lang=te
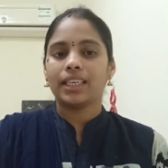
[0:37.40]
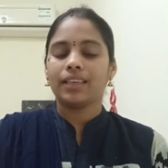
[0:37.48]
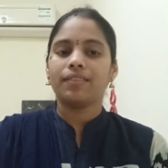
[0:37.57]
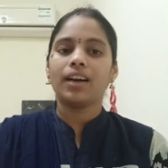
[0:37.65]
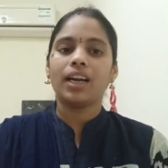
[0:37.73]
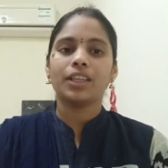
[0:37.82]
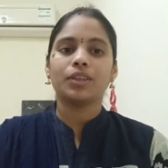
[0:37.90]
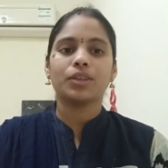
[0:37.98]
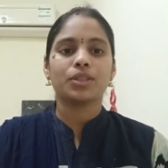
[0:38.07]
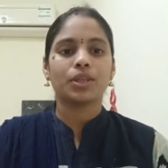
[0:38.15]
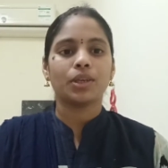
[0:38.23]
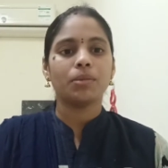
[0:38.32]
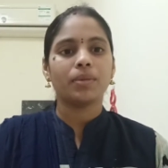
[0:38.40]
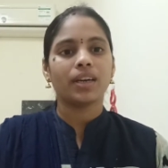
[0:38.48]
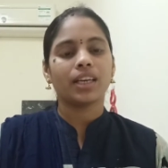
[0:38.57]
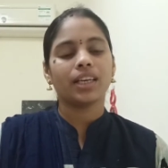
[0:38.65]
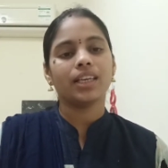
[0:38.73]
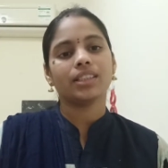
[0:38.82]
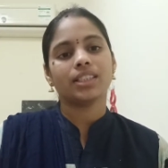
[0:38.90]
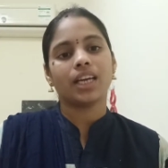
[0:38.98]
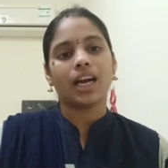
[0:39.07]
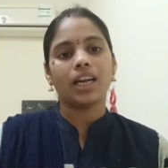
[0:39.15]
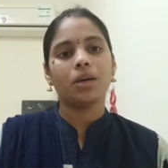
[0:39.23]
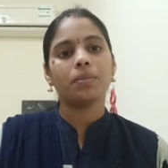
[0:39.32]
ఇవాళ రోజుల్లో మనకి
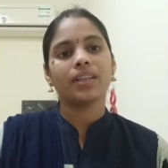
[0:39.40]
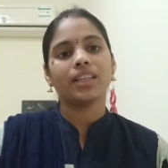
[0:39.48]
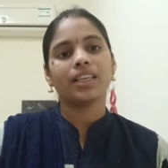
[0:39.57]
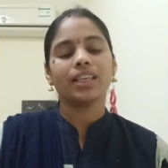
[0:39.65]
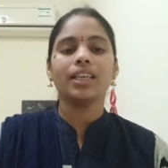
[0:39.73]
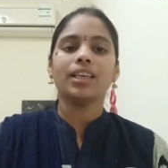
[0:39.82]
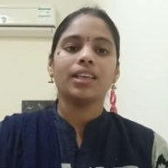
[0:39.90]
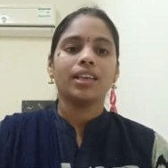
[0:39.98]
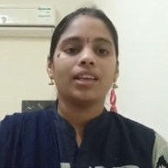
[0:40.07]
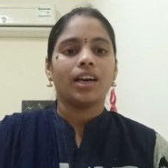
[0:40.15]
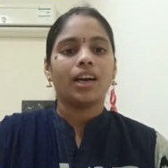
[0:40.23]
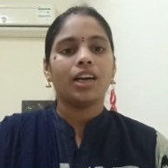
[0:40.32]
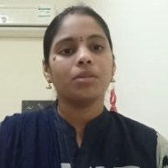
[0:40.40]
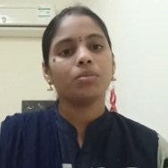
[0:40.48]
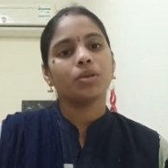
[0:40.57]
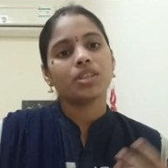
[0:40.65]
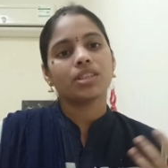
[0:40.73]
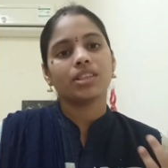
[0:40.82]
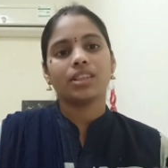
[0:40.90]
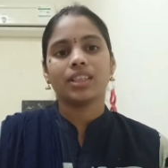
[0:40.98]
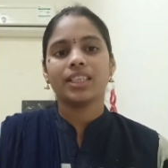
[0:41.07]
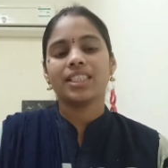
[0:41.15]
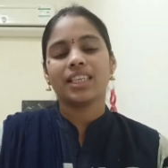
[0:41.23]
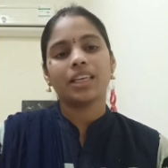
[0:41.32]
చాలా మందికి ఆల్మోస్ట్
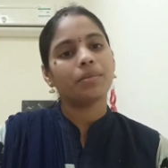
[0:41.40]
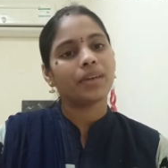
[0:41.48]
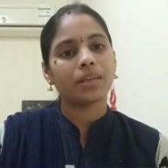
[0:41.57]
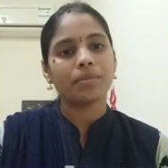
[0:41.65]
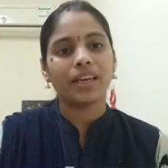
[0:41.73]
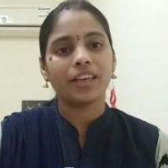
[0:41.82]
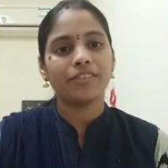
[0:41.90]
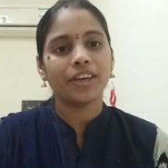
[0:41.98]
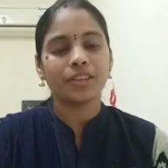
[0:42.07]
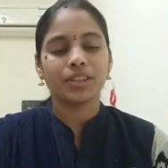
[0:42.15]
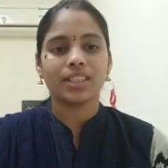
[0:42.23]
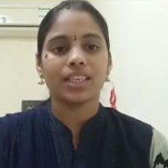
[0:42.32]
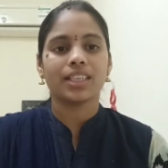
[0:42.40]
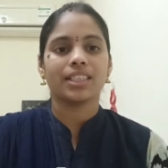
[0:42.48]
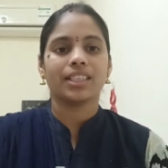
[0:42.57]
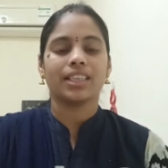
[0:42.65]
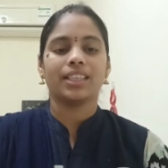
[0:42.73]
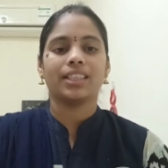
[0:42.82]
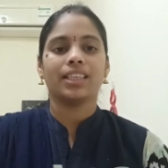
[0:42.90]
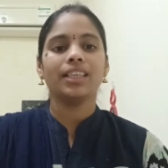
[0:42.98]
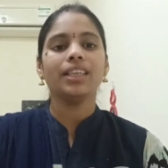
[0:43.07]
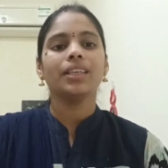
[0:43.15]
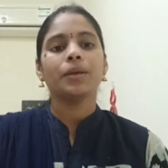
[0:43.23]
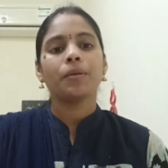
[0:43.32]
ఈజీగా మనకి బెల్లీ ఫ్యాట్ వచ్చేస్తుంది కదండి
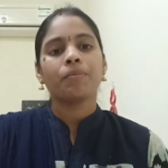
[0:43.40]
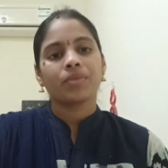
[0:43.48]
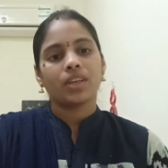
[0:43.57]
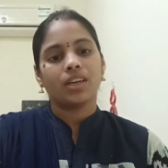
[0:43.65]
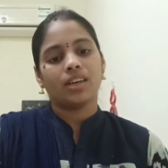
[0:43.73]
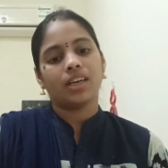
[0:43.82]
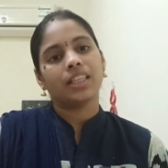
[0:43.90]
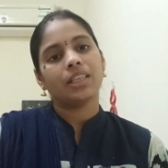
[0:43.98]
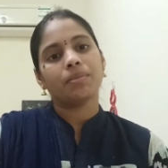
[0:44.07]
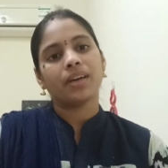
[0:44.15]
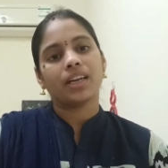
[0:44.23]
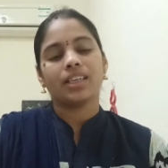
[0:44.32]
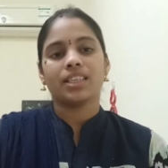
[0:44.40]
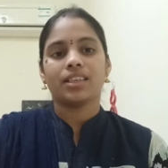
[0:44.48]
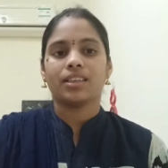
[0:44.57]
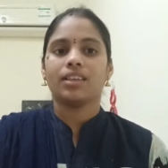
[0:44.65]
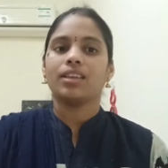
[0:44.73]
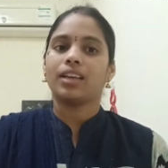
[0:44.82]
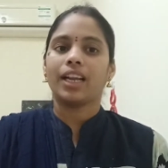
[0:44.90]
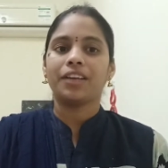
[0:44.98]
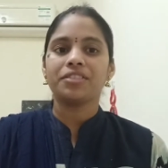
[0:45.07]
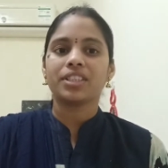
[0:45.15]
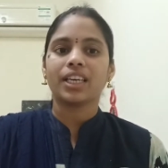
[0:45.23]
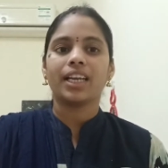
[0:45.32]
అది మన
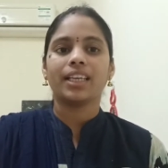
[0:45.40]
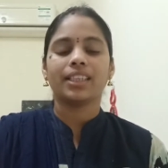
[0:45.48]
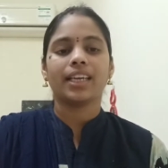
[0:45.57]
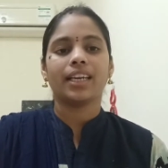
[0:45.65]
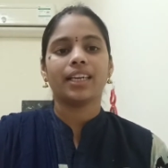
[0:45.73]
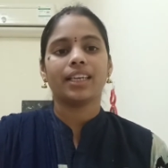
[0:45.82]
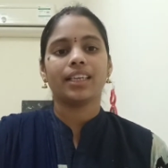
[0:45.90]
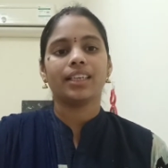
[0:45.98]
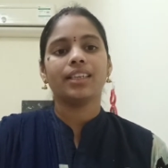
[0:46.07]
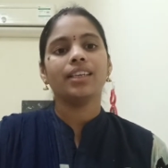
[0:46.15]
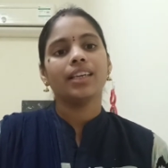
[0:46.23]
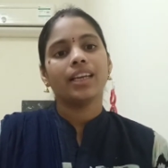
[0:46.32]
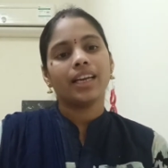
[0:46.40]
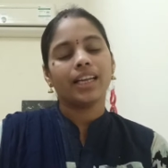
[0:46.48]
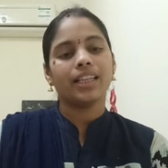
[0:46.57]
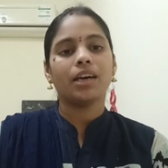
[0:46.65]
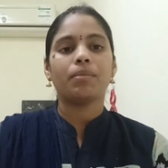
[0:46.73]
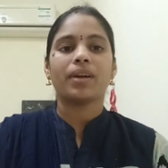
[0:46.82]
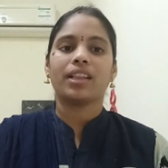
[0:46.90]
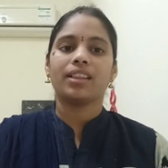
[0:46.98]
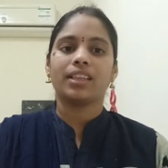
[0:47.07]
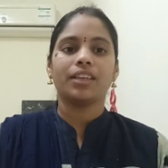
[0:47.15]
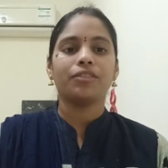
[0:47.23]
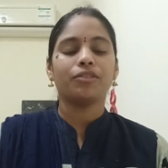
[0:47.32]
లైఫ్ స్టైల్ అయితే ఏంటి లేదా మనం
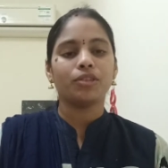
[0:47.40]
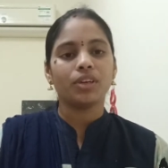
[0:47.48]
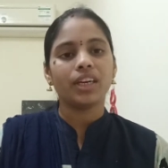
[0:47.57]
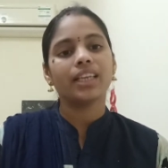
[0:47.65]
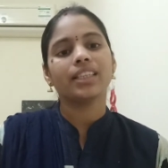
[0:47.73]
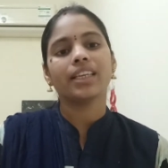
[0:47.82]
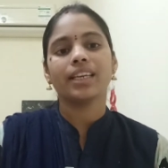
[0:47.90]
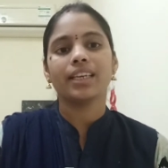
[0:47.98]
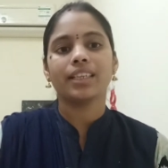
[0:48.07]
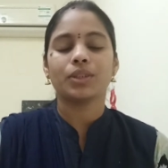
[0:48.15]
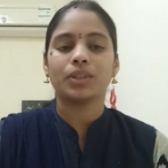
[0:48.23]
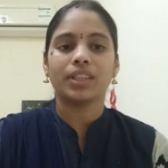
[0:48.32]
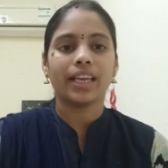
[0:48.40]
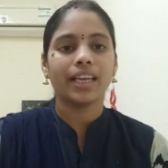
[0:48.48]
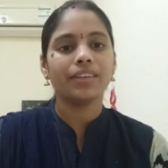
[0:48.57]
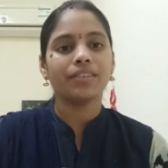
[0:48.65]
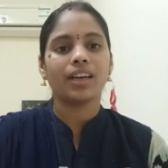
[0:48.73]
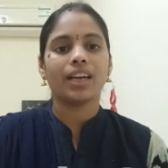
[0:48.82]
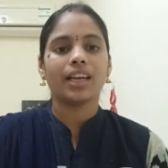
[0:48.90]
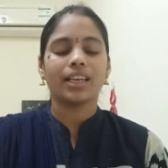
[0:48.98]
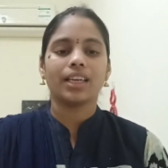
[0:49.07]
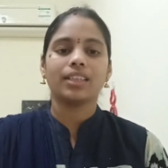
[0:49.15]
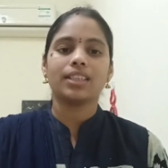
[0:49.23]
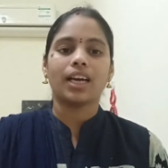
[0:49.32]
తినే ఫుడ్ అయితే ఏంటి సో దేని
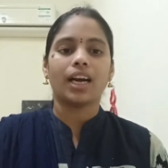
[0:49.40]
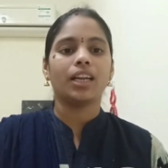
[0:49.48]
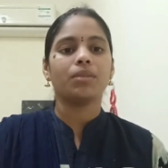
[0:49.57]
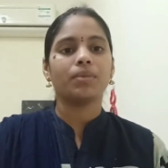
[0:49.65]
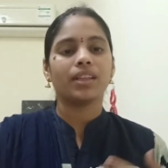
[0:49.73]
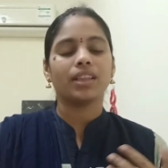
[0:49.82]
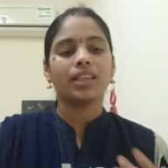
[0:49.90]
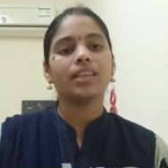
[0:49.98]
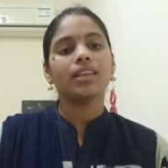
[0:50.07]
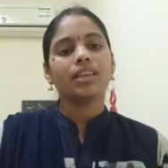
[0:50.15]
అయినా చాలామంది